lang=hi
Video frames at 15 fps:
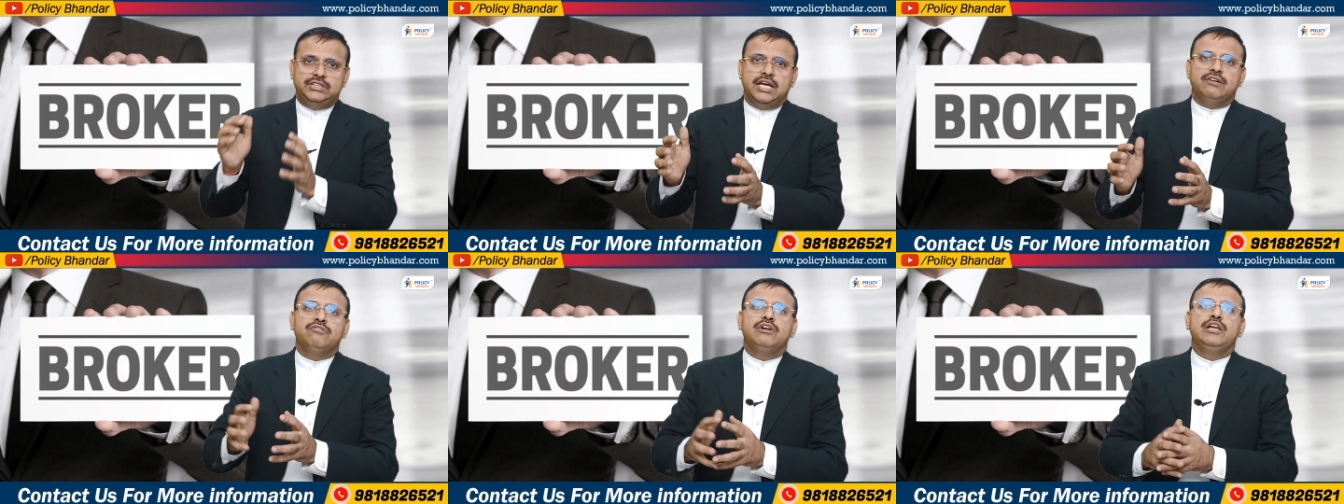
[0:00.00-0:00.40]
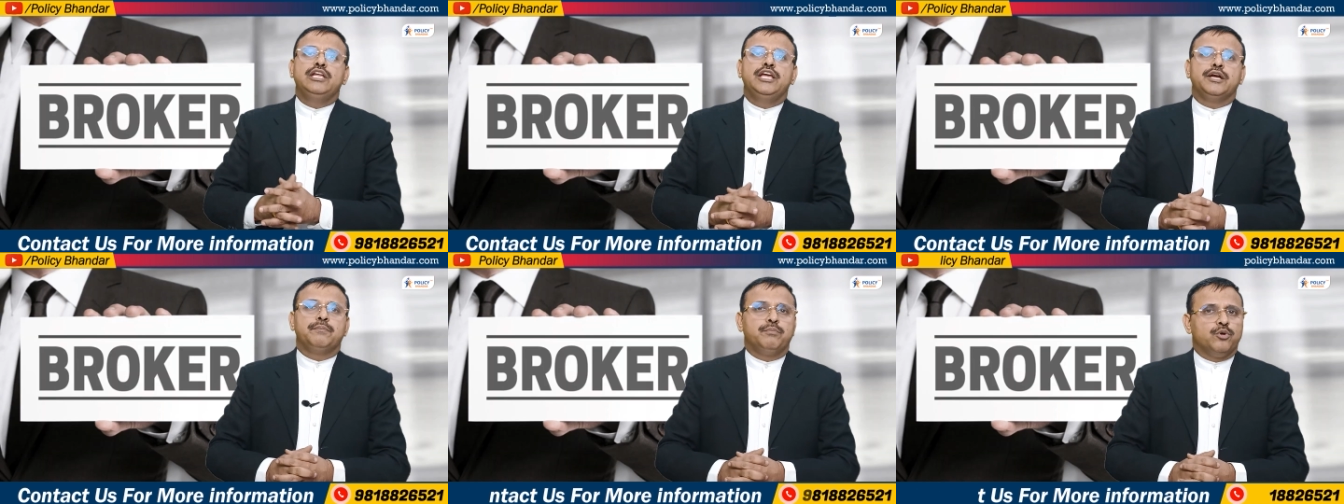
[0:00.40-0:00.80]

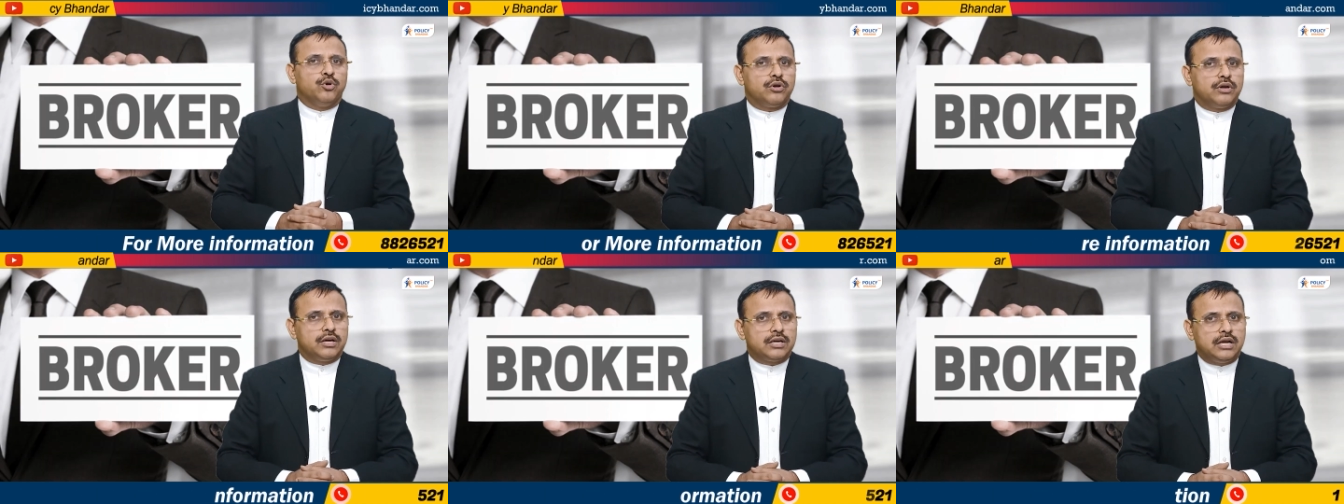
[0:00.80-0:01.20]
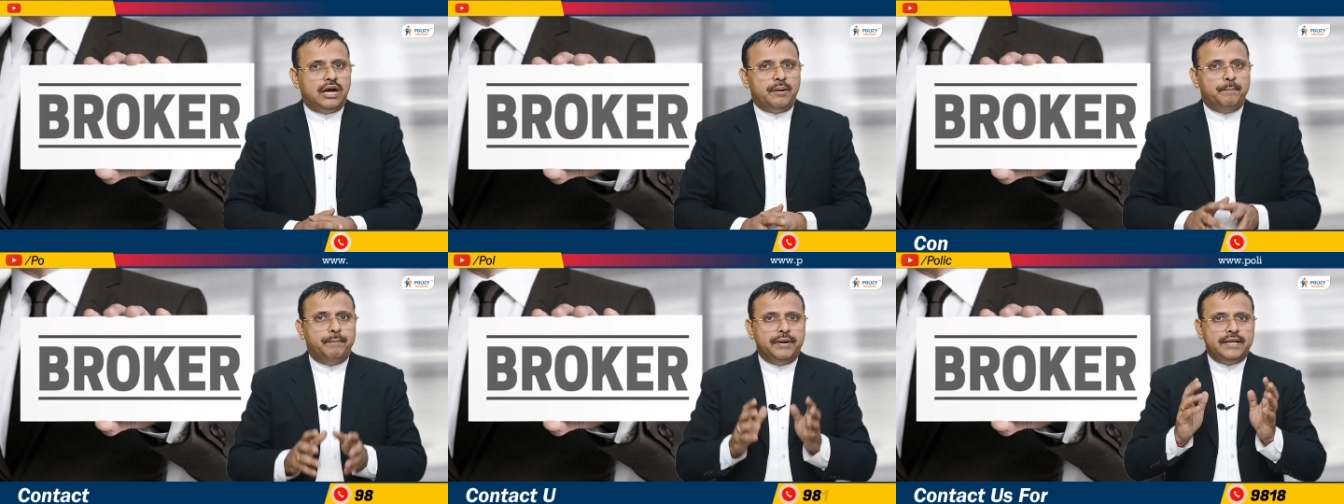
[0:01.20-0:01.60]
जनरली एक ब्रोकर
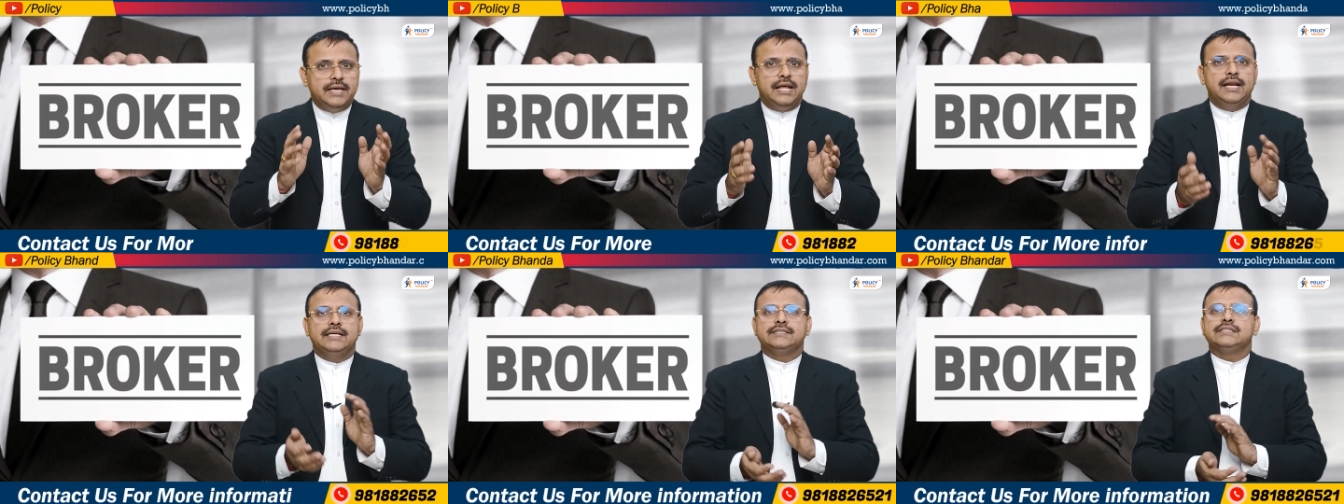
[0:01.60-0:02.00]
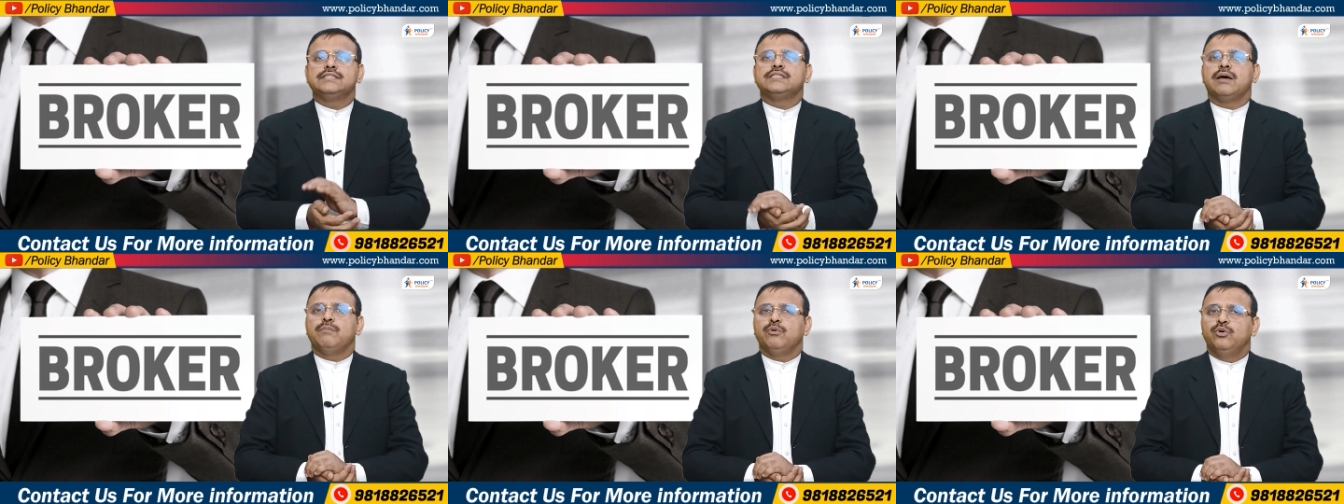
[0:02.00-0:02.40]
का बढ़िया
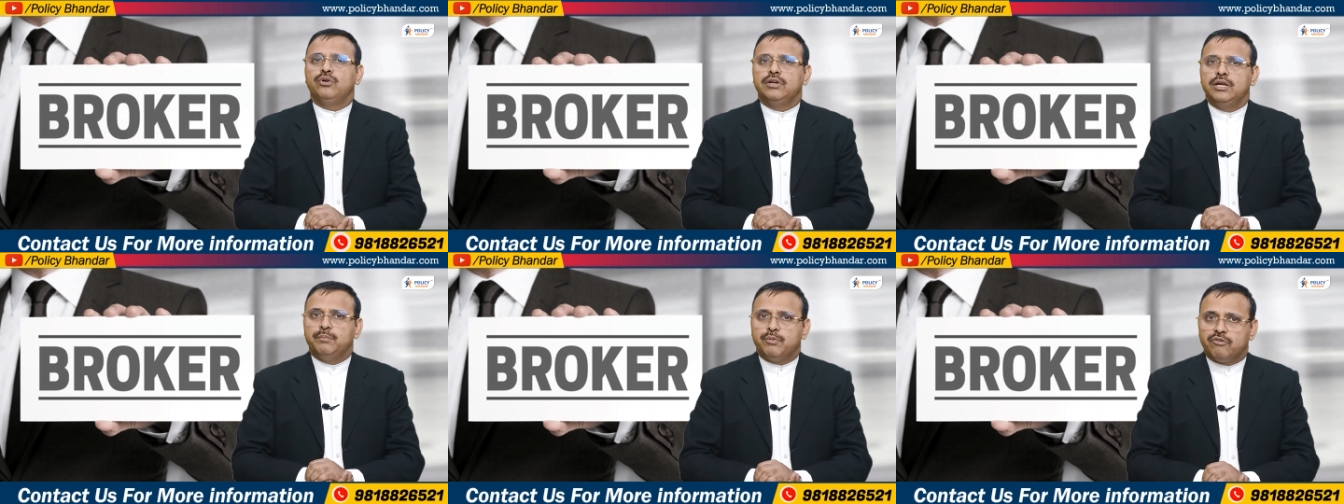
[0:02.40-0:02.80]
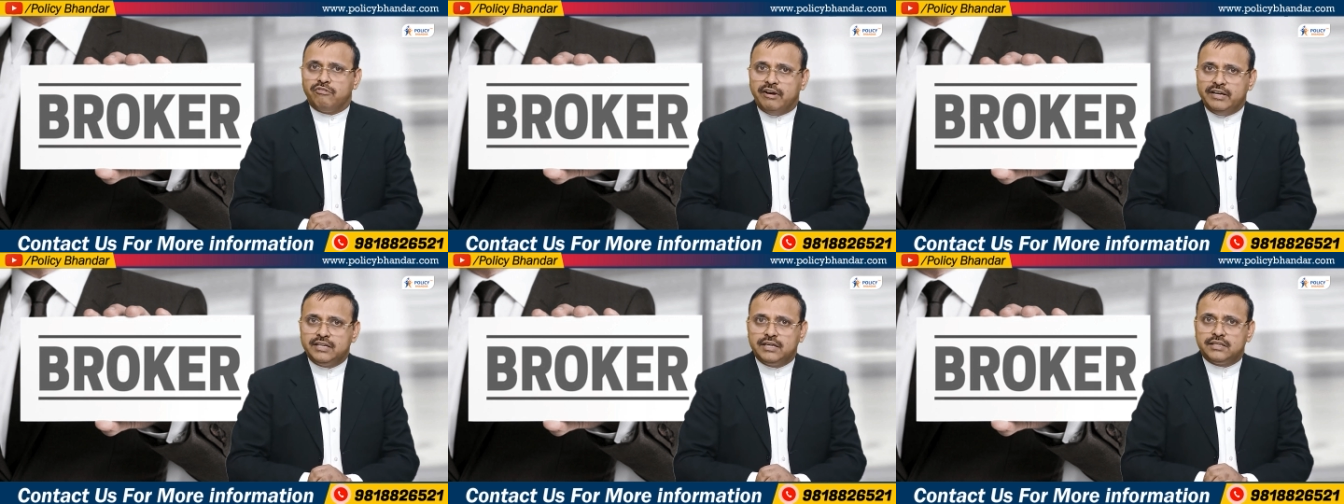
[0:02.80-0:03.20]
लाइसेंस आप लोगों के लिए
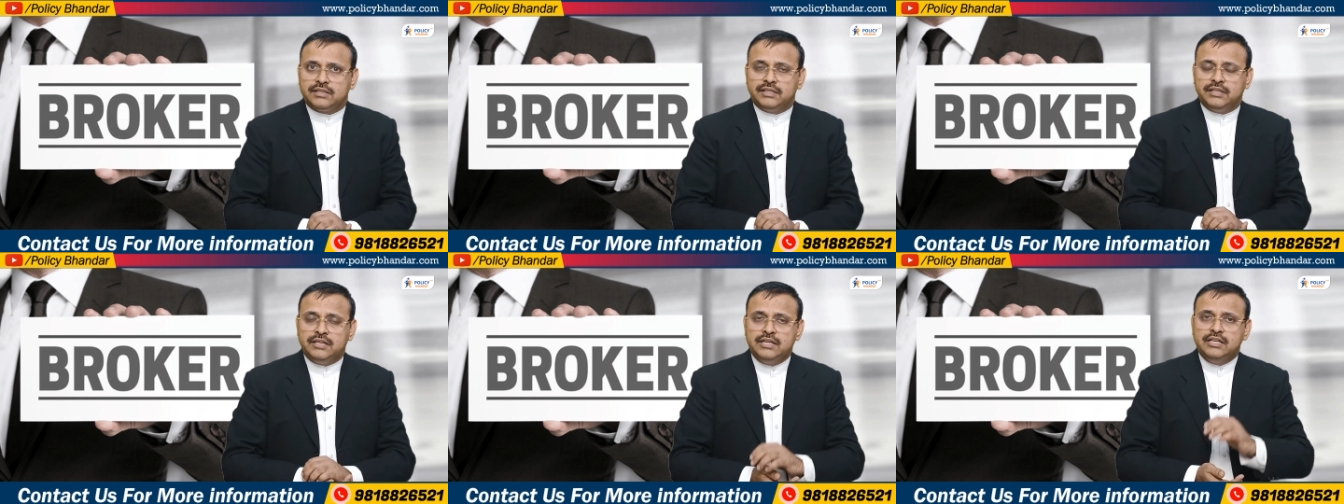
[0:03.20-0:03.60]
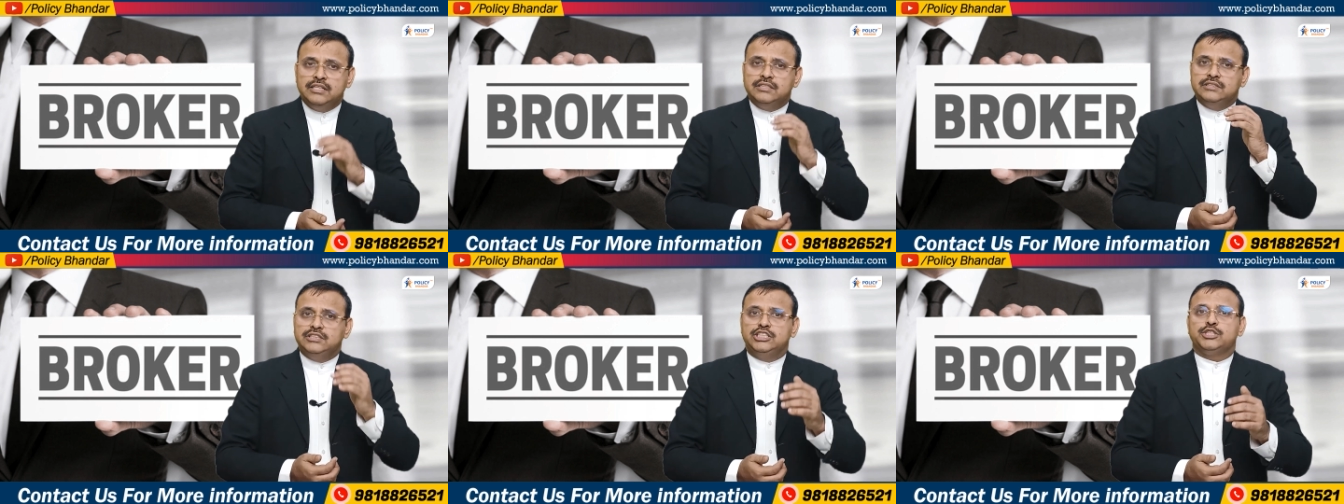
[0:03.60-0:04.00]
प्रोवाइड करते हैं
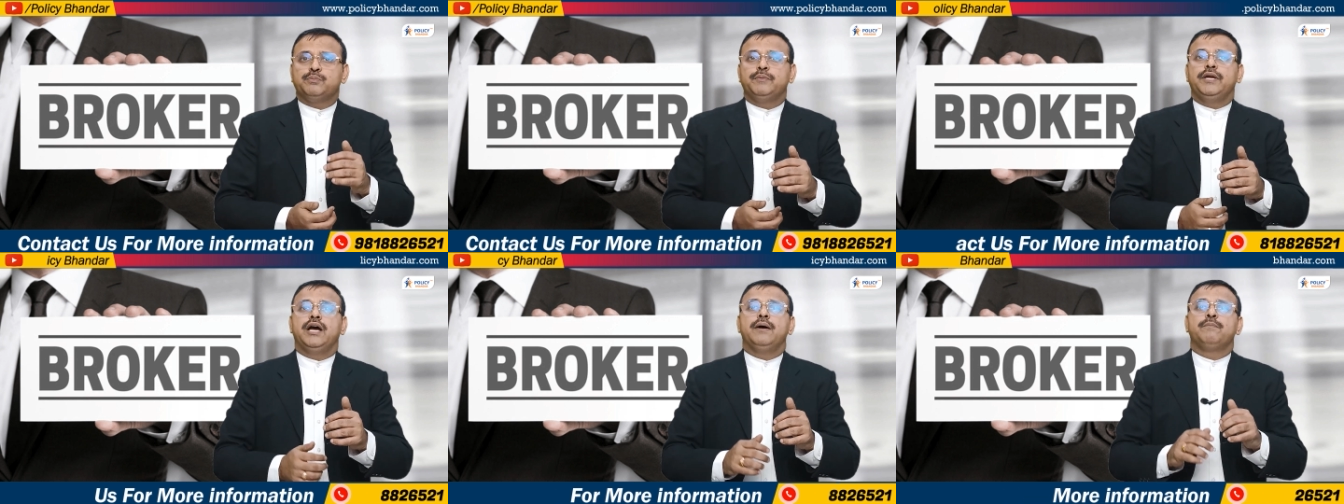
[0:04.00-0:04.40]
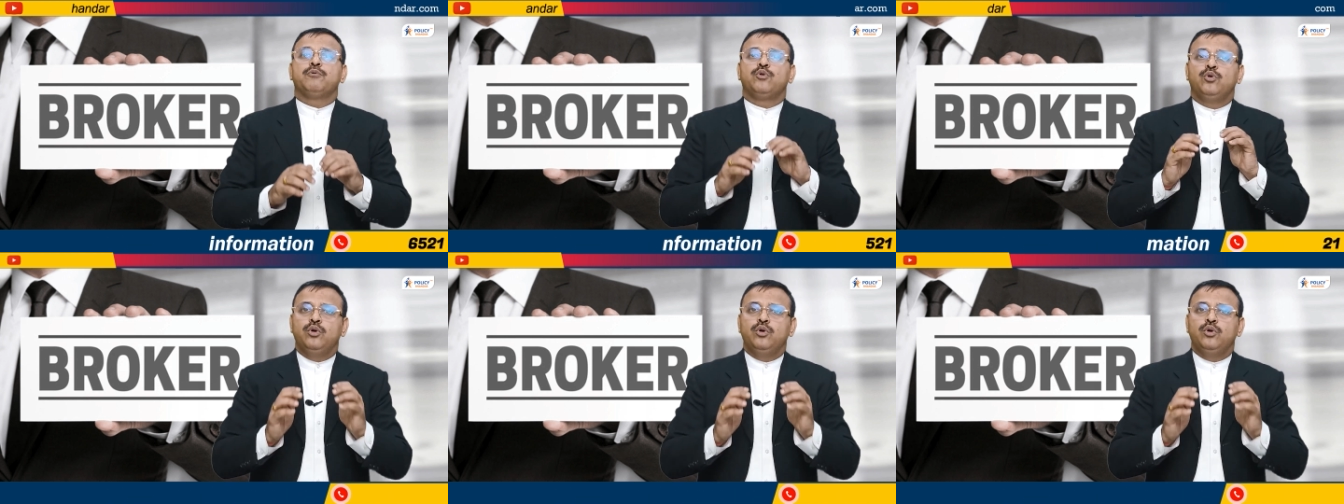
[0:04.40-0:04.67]
जिसमें आप